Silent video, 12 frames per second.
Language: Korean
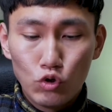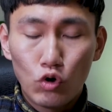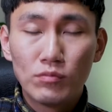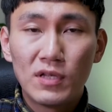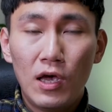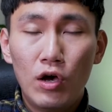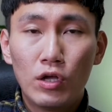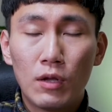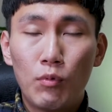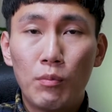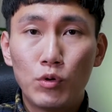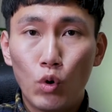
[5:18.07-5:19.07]
조금
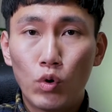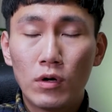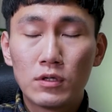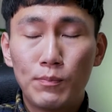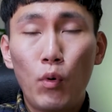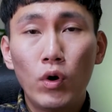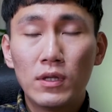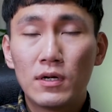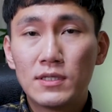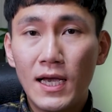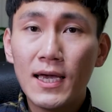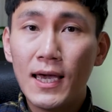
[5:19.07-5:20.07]
사용하다 보면 요령
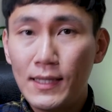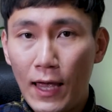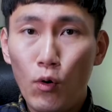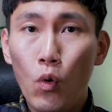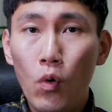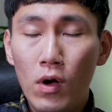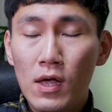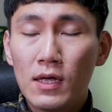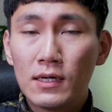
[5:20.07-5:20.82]
포인트를 찾게 되고